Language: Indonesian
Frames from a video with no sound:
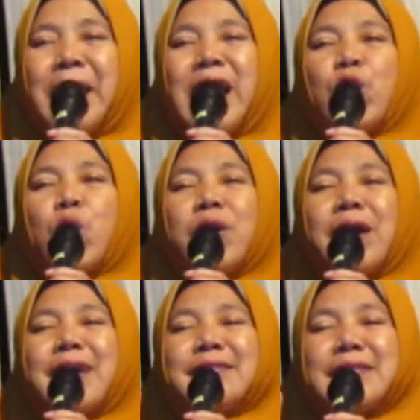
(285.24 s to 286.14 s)

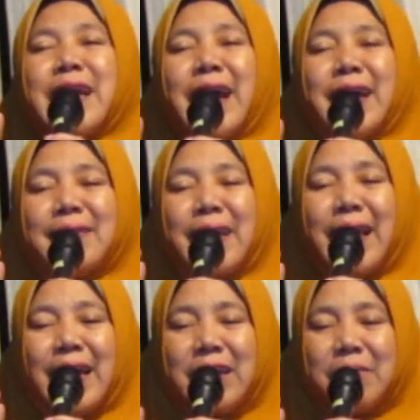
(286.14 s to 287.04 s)
barokah sehat
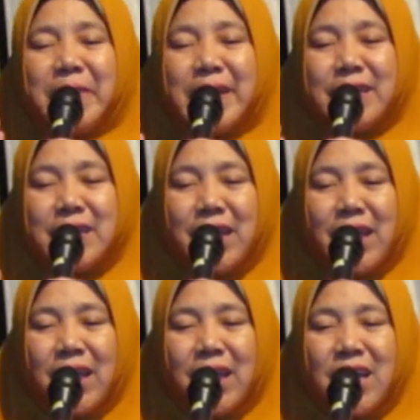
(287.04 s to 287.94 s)
lahir
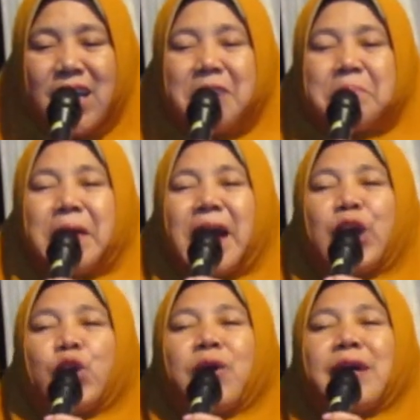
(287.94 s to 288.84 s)
batine,
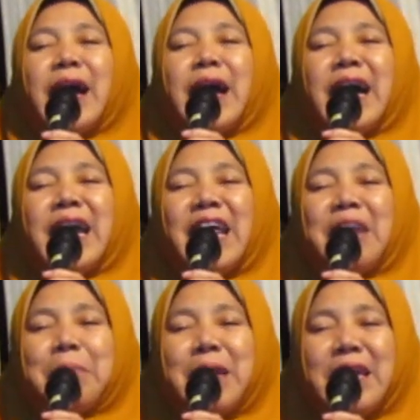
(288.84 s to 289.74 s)
barokah
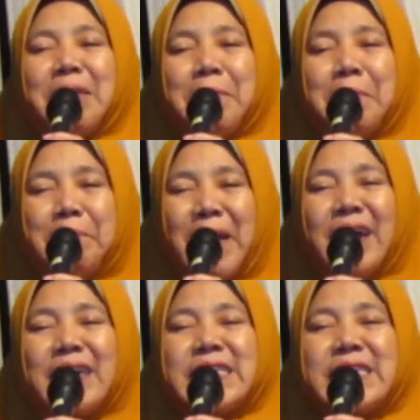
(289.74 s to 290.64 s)
halal
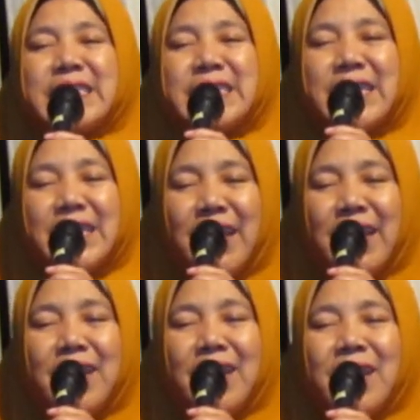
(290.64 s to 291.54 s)
melimpah
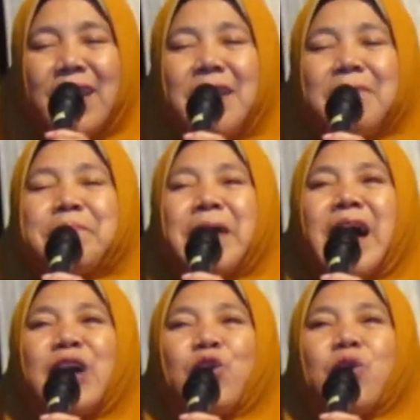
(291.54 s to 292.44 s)
rizkine,
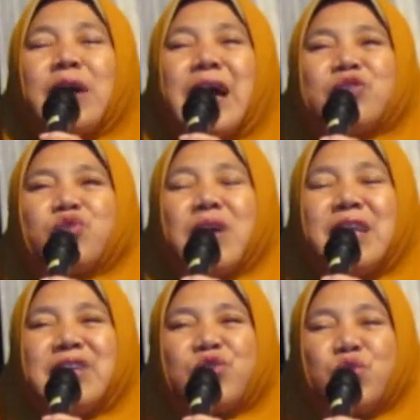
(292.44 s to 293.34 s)
barokah
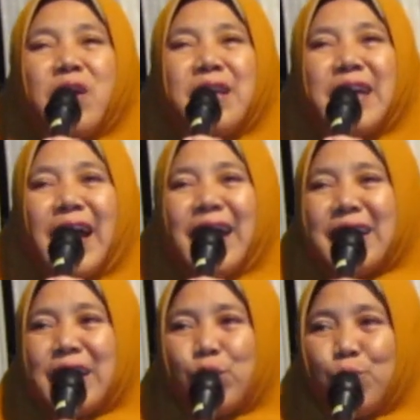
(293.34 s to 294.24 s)
solih
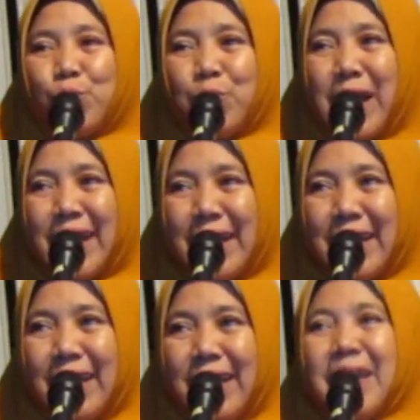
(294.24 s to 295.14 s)
solihah
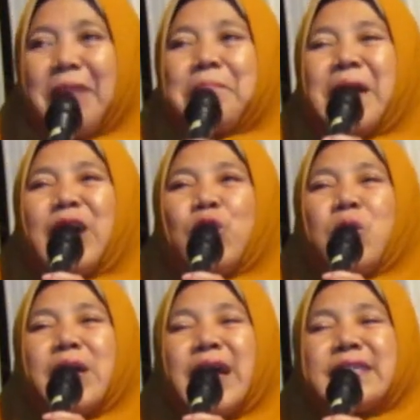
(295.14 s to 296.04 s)
keturunane,
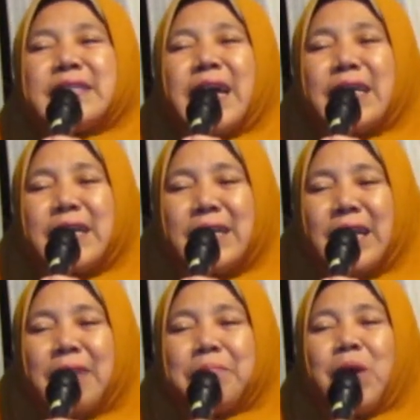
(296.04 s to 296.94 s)
barokah
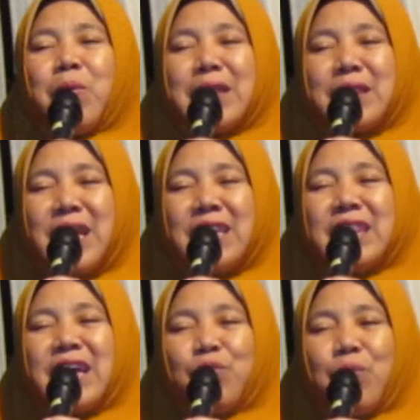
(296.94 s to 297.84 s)
sakinah
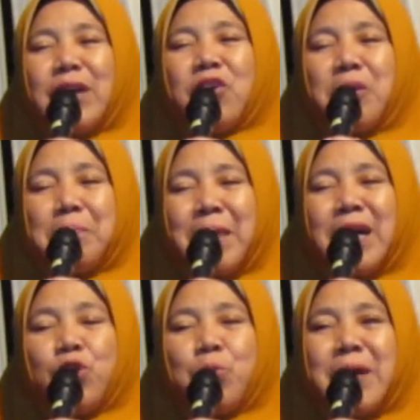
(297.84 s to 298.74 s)
mawadatan
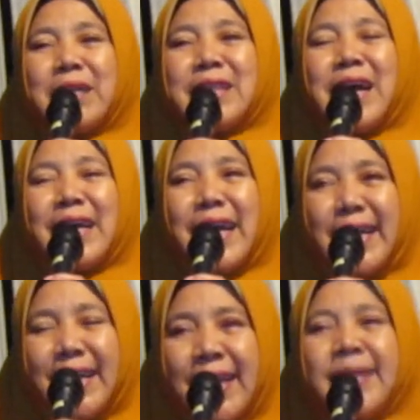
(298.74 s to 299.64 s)
warohmah rumah
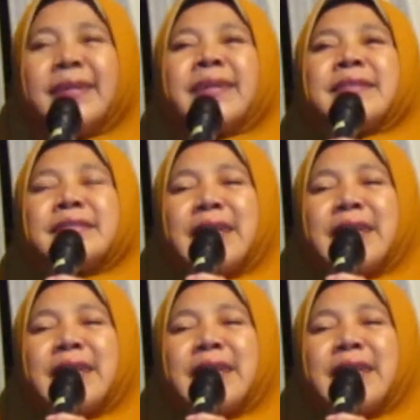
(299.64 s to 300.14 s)
tanggane,